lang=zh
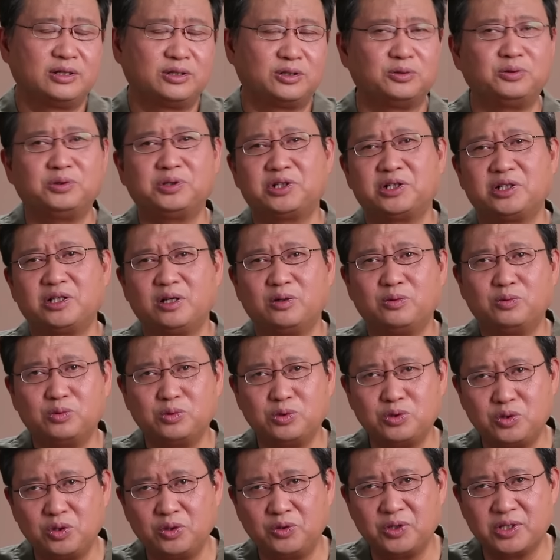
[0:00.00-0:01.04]
同时呢，
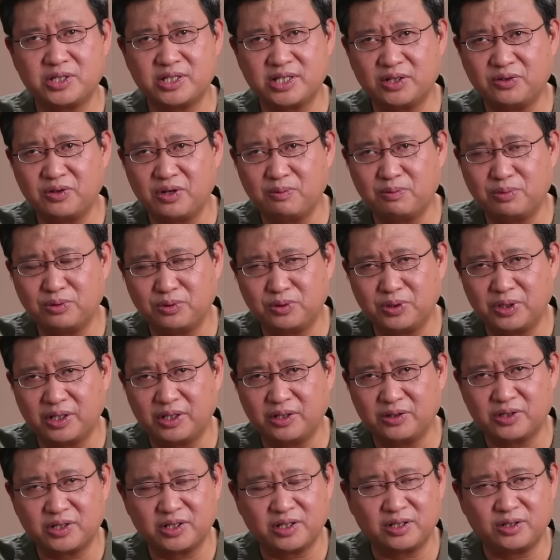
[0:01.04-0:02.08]
乌军对增援部
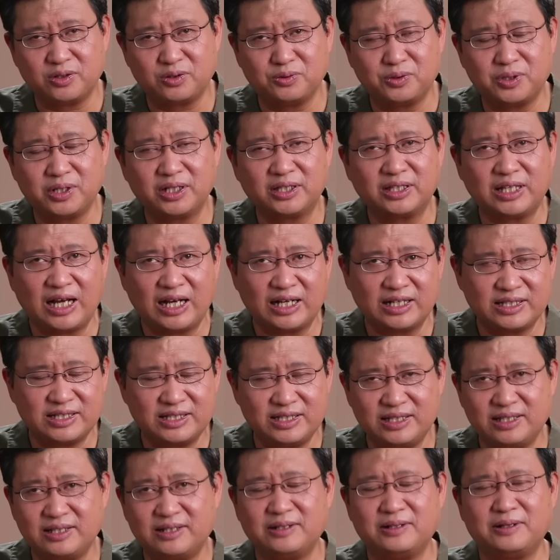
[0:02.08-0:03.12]
队又是如何打
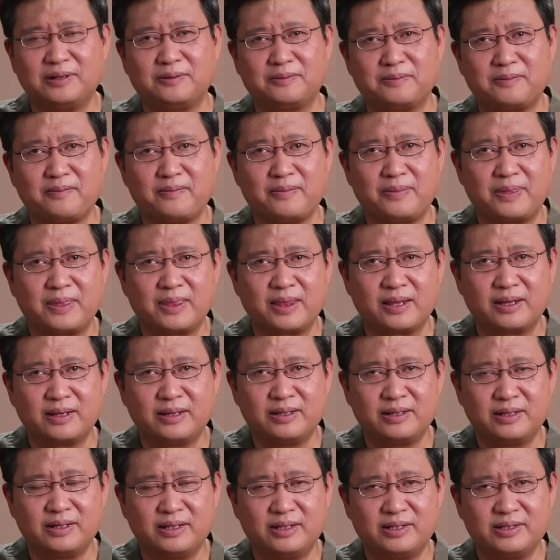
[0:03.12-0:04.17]
击的呢？
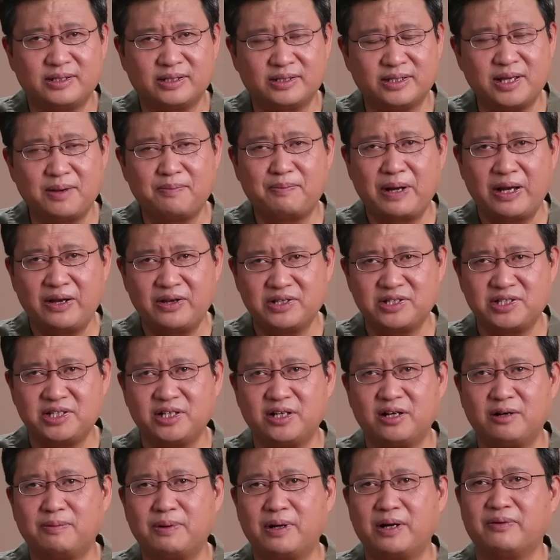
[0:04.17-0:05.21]
早在8月
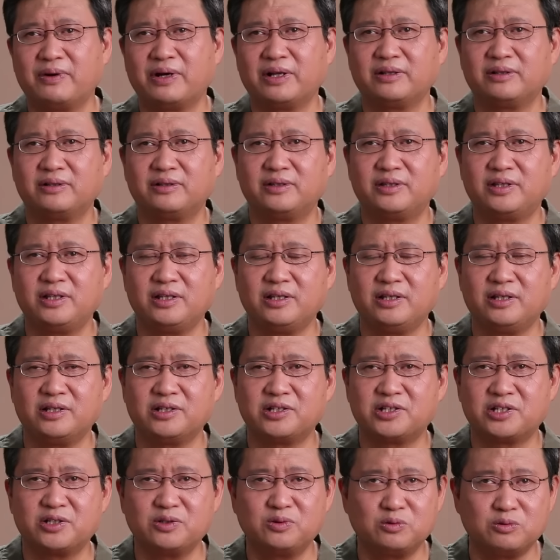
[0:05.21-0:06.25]
7号傍晚，第
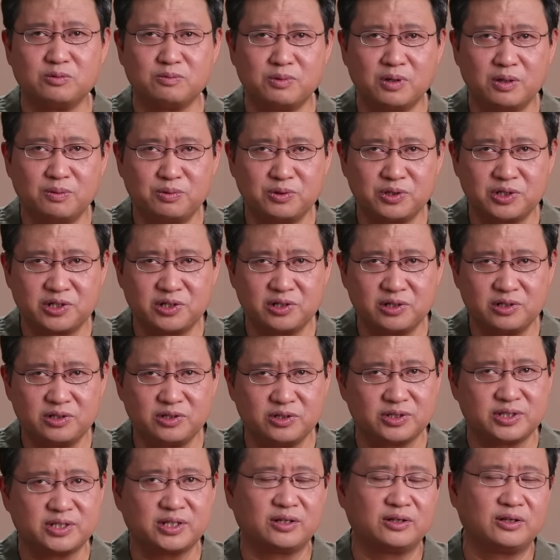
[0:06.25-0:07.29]
15摩步师
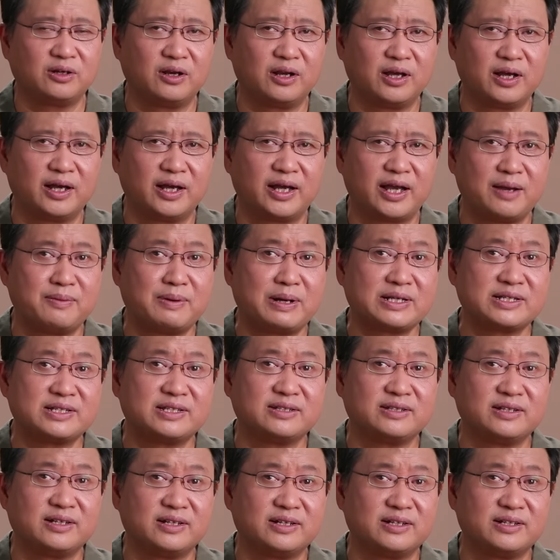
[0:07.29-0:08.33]
就遭到了海马
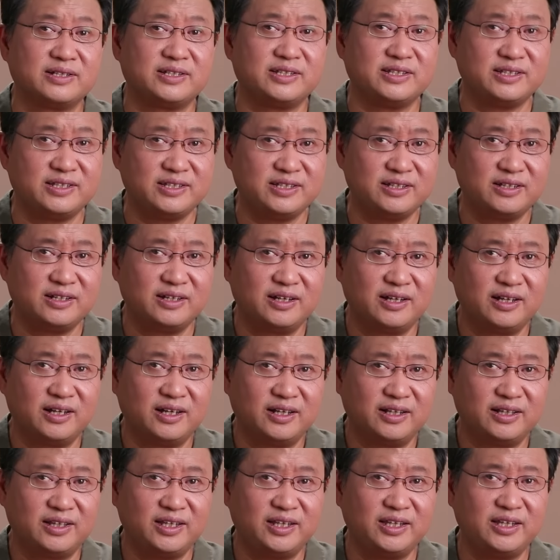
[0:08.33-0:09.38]
斯的袭击。
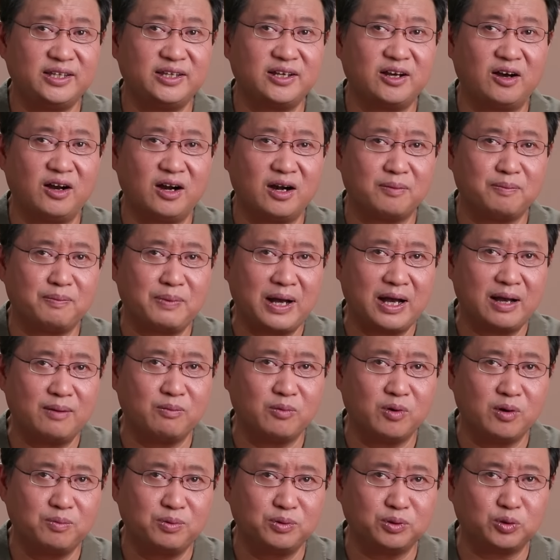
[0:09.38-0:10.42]
第128
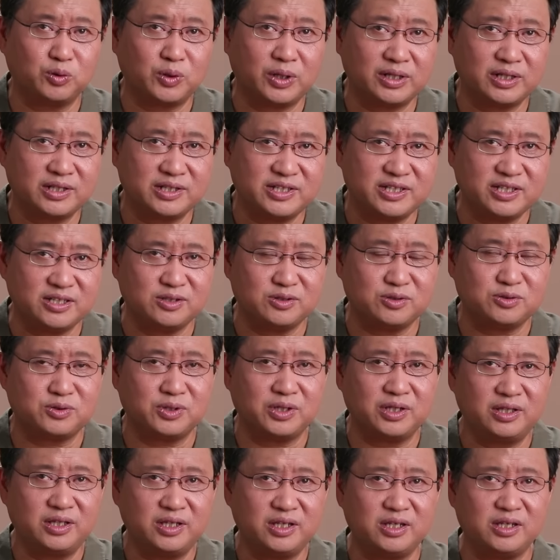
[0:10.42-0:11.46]
摩步团呢，紧
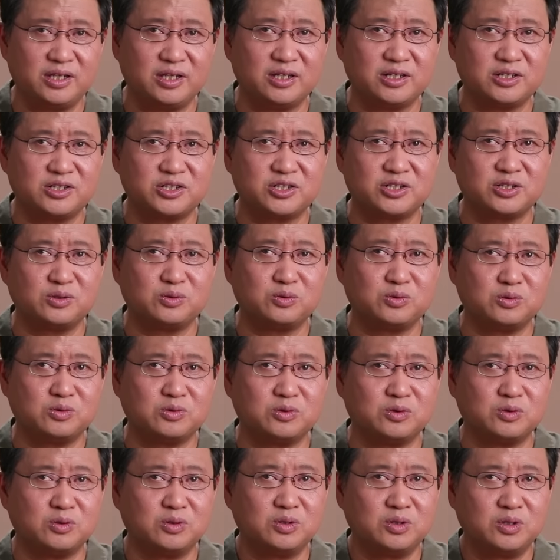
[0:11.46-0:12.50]
随第
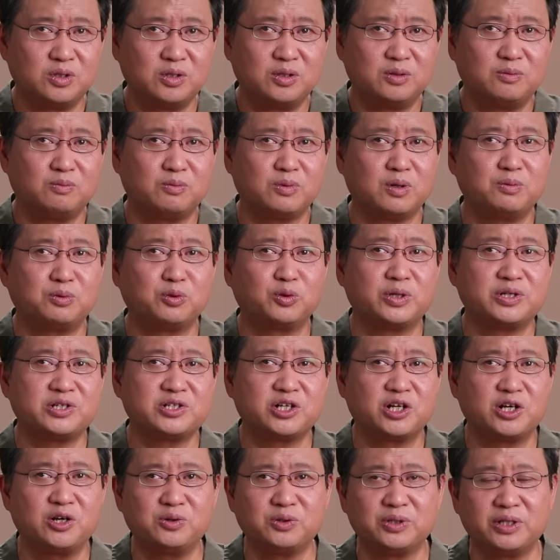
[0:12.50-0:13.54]
15摩步团
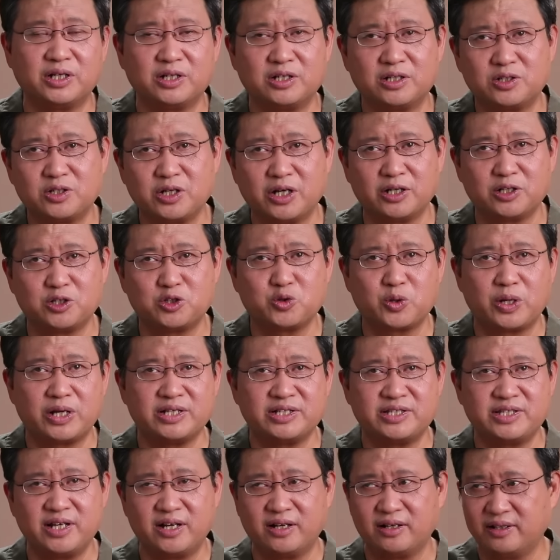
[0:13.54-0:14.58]
之后呢，
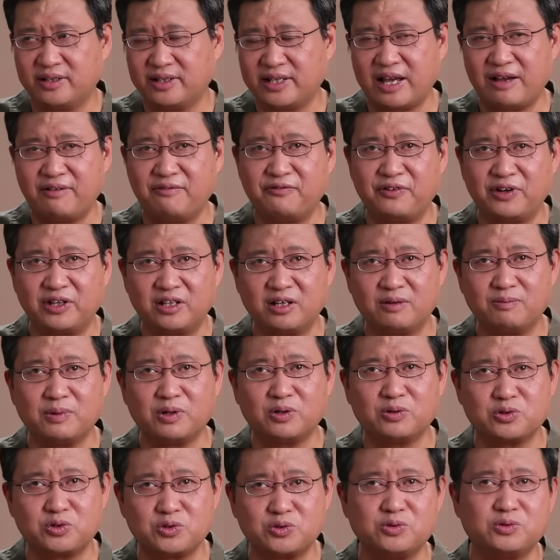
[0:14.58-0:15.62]
转向南方的
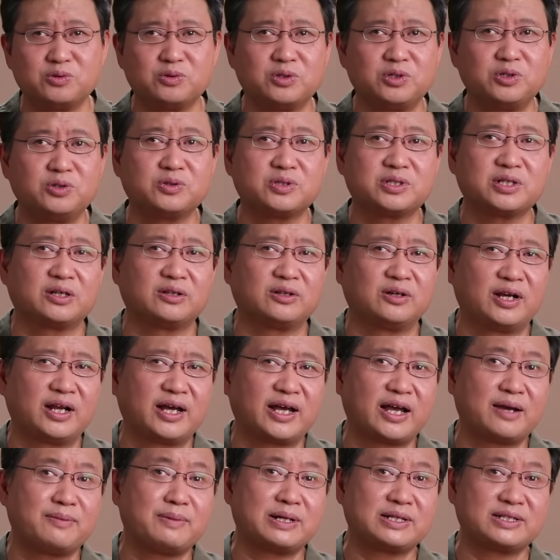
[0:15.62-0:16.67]
某处，又遭到了
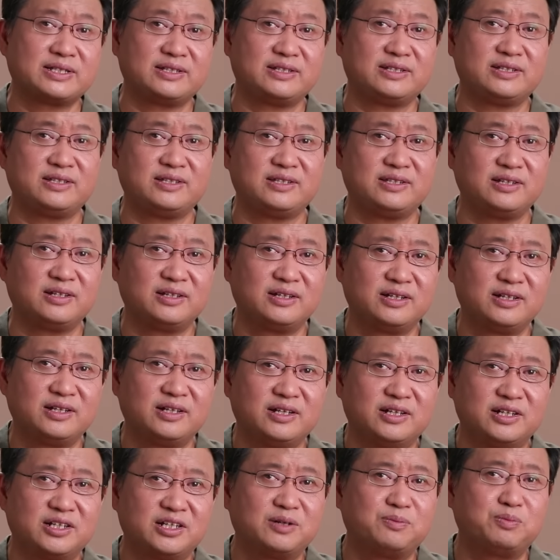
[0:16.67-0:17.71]
海马斯袭击。
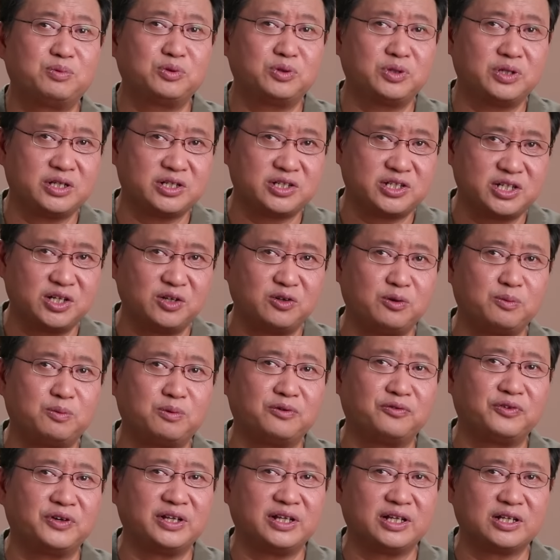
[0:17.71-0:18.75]
这部队剩余
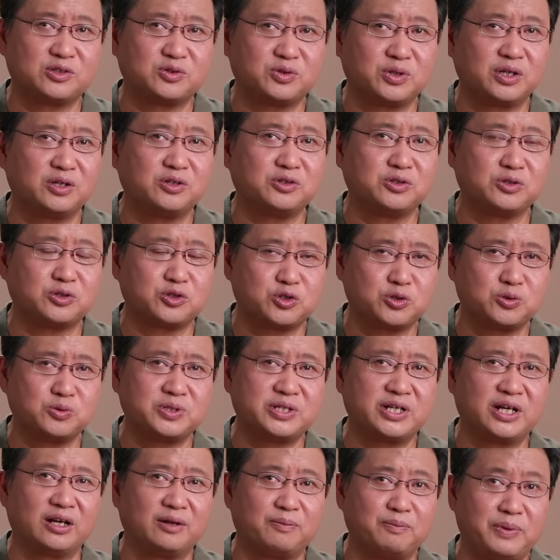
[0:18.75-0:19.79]
部分呢，随后就冲
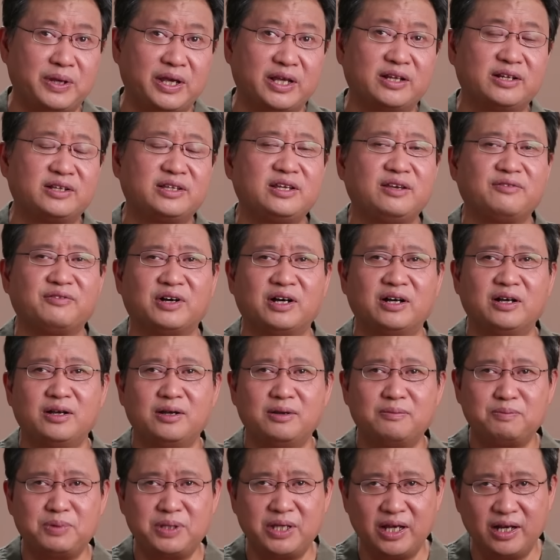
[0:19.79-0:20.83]
向了别的地方，
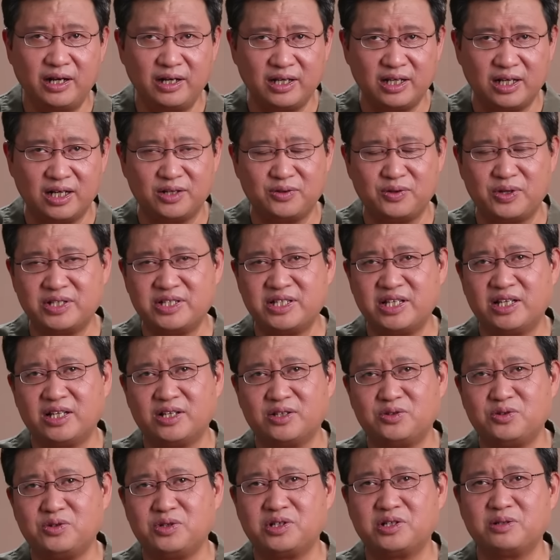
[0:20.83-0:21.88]
偏离了原先
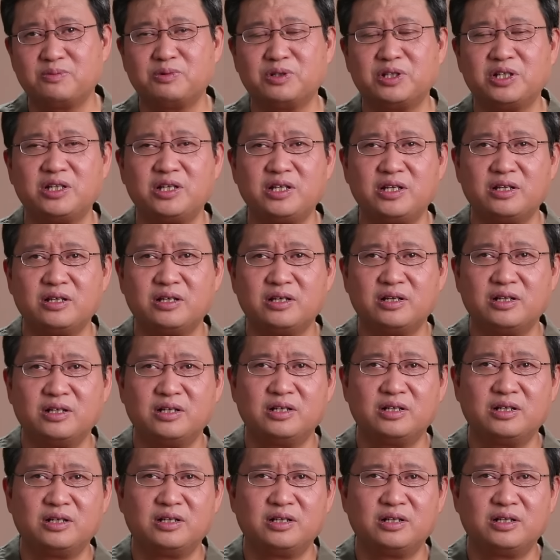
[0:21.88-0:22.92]
的军事目的地。
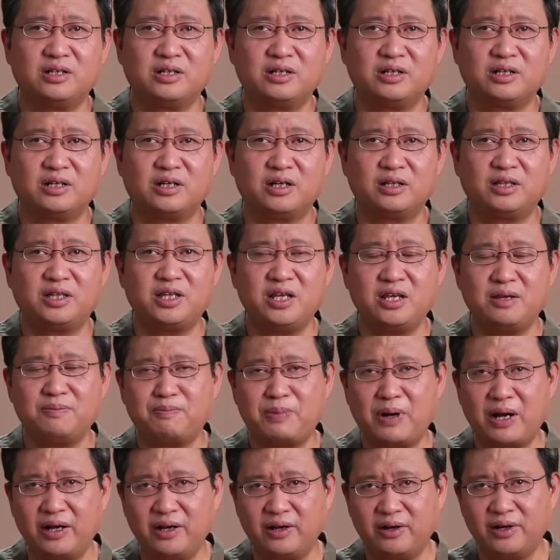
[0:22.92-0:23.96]
第
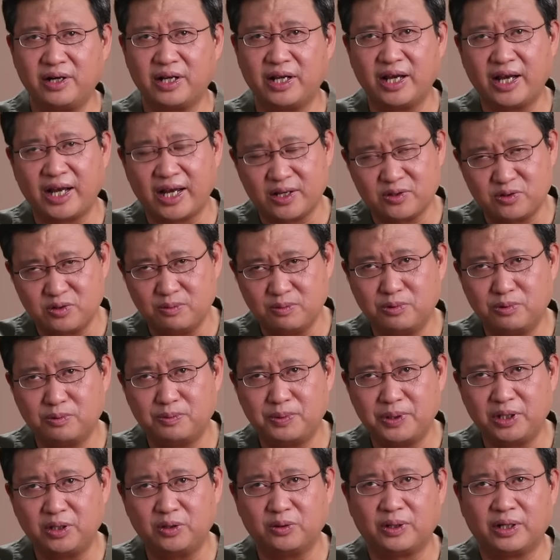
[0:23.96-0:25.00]
810海步
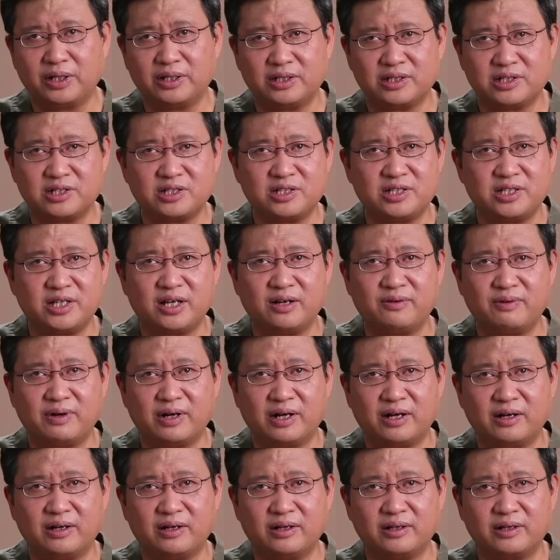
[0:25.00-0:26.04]
兵团呢，是前
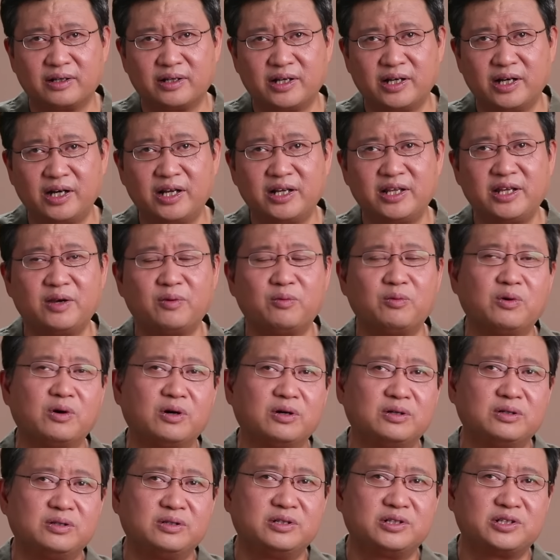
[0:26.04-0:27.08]
往克列涅
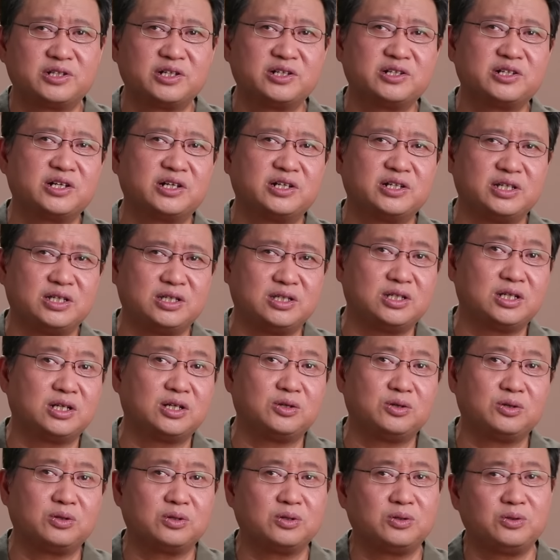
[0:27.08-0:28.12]
沃，声称已
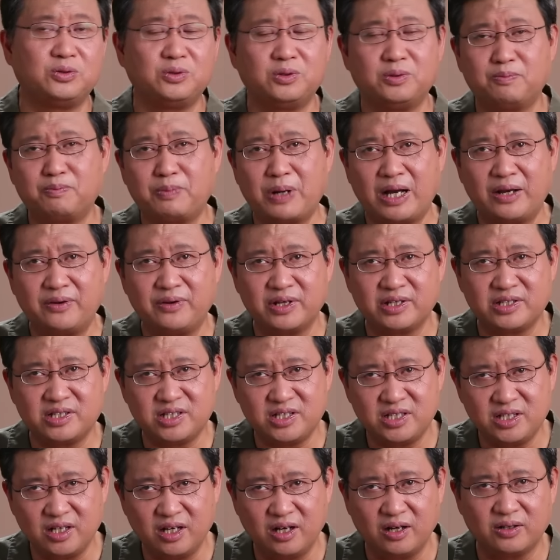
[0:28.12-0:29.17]
经于8月
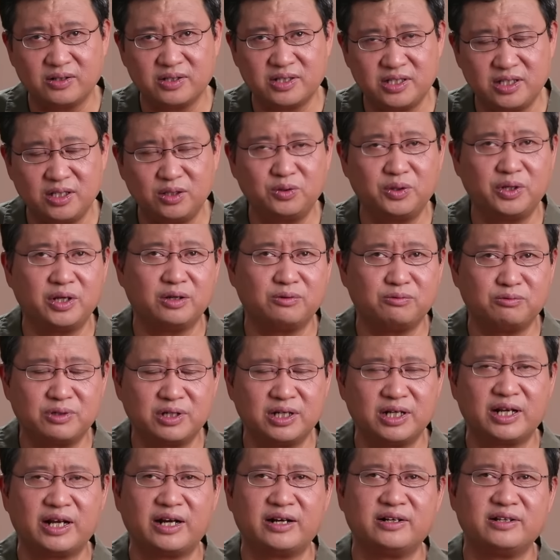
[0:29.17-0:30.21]
7号击退了乌
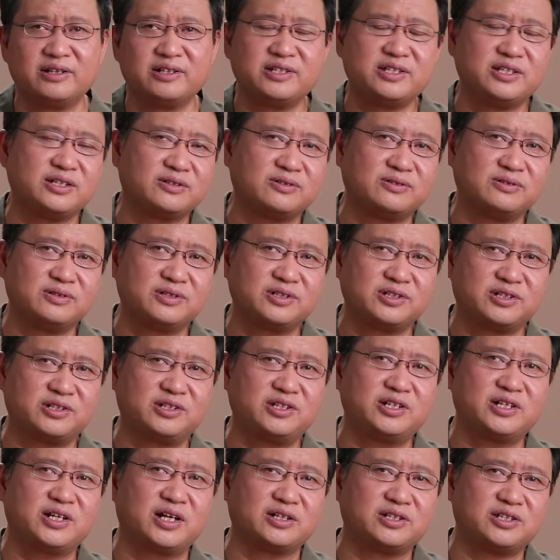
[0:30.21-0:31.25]
克兰人的进攻。实
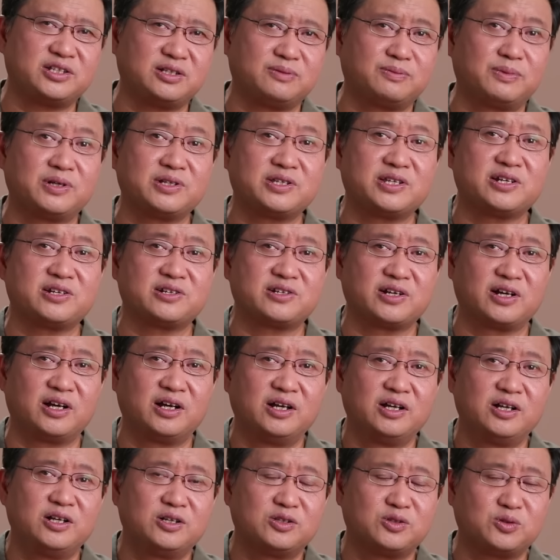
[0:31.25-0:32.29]
际上，情报显示，
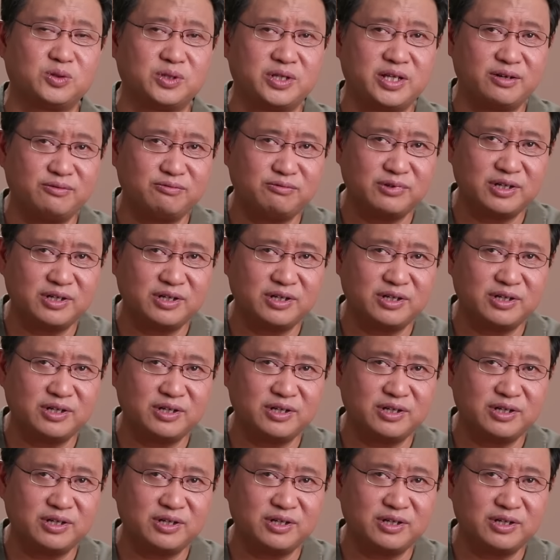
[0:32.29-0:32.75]
昨天